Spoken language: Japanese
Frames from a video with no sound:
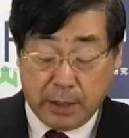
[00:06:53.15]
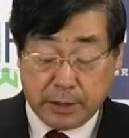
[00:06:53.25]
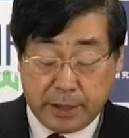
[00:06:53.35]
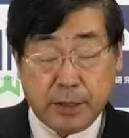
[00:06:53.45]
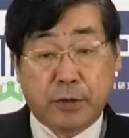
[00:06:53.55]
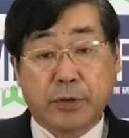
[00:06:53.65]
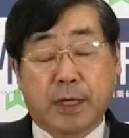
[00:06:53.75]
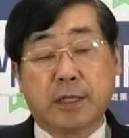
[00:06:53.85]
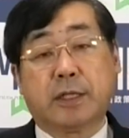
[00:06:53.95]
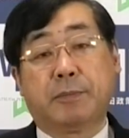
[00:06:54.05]
選挙に
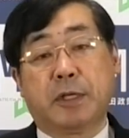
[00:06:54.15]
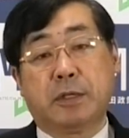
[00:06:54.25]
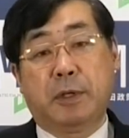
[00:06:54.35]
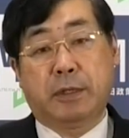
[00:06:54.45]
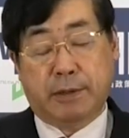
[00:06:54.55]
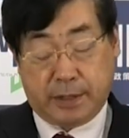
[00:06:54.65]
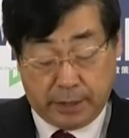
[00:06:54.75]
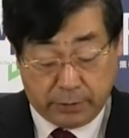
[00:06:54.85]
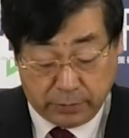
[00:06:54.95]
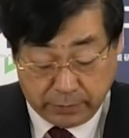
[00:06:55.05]
勝つため、全ては
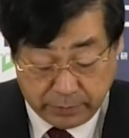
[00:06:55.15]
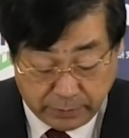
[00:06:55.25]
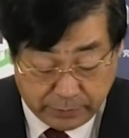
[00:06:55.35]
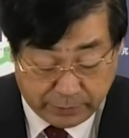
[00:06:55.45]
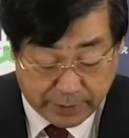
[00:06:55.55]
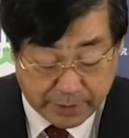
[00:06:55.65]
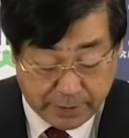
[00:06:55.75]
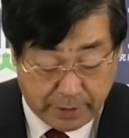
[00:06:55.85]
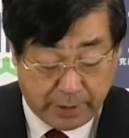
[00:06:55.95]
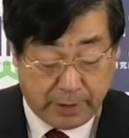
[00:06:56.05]
選挙というのがで
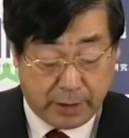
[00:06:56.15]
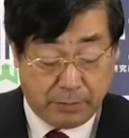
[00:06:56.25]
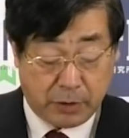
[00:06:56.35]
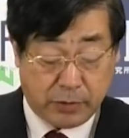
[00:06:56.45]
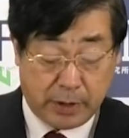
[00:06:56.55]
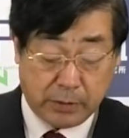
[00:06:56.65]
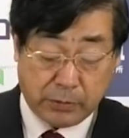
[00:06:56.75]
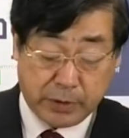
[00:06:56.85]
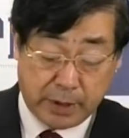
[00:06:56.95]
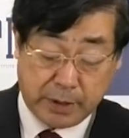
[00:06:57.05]
すね、今の政
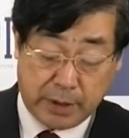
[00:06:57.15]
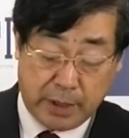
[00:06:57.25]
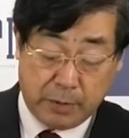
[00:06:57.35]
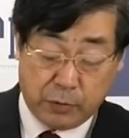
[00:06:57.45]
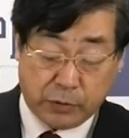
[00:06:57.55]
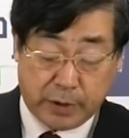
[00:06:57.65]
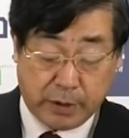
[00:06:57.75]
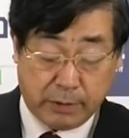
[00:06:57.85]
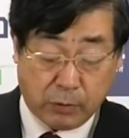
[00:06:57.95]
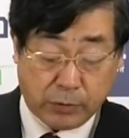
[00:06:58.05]
党政治、目
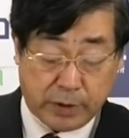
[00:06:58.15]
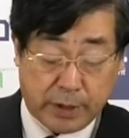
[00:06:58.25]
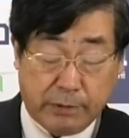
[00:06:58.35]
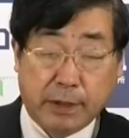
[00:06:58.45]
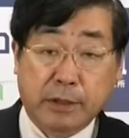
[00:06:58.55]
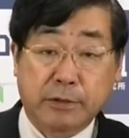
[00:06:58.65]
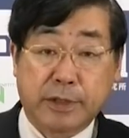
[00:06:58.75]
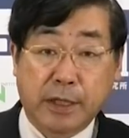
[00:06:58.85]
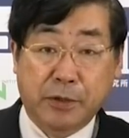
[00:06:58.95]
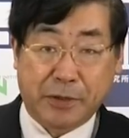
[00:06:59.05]
的は国政ではなく
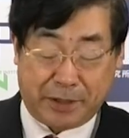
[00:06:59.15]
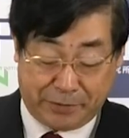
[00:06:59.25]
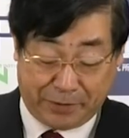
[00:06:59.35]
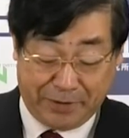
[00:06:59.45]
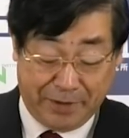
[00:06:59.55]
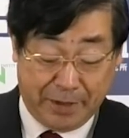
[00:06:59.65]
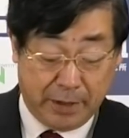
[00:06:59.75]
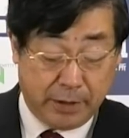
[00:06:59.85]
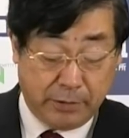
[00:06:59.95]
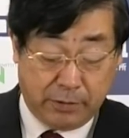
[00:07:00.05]
選挙であると
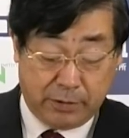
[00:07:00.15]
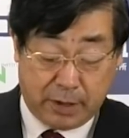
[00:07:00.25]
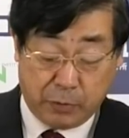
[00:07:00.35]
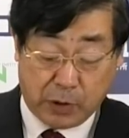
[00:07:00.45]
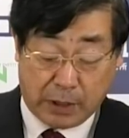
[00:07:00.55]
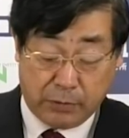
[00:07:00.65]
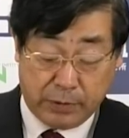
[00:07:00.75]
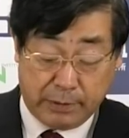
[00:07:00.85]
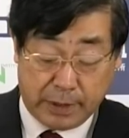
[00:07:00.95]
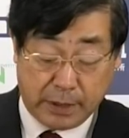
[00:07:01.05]
言っても過
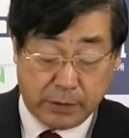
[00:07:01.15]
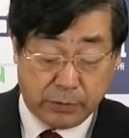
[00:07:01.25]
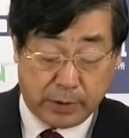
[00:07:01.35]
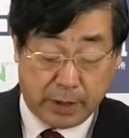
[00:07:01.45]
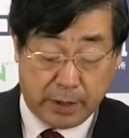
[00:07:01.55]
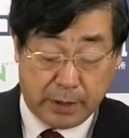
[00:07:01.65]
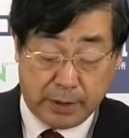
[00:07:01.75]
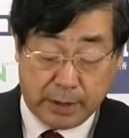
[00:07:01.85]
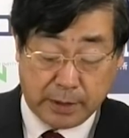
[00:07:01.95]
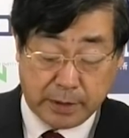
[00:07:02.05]
言ではない状
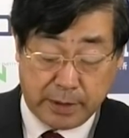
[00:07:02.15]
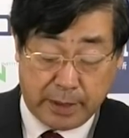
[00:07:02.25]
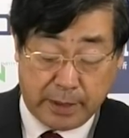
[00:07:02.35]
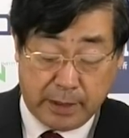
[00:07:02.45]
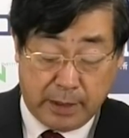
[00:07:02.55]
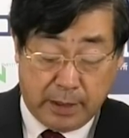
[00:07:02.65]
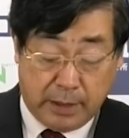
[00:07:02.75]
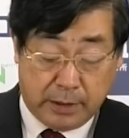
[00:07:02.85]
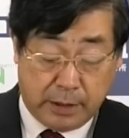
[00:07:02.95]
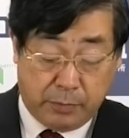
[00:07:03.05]
態なんですね。
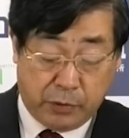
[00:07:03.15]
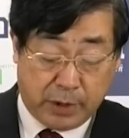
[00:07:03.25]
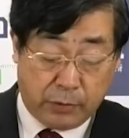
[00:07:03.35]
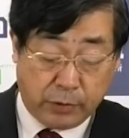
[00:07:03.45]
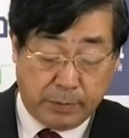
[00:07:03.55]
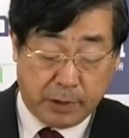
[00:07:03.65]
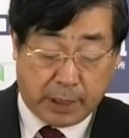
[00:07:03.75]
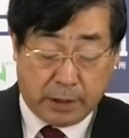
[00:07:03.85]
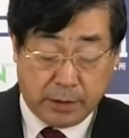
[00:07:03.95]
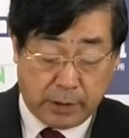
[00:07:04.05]
で、一方で、の今、
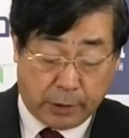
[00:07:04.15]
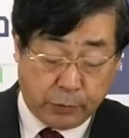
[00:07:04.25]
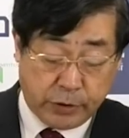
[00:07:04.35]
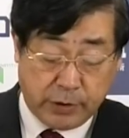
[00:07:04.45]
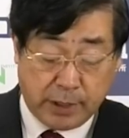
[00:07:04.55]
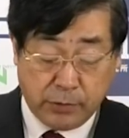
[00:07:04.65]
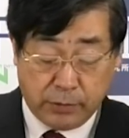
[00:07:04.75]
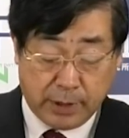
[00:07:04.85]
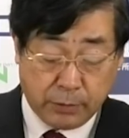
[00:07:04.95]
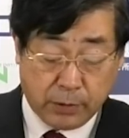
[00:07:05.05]
感じ、この菅
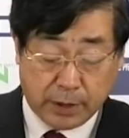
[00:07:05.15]
総理はどう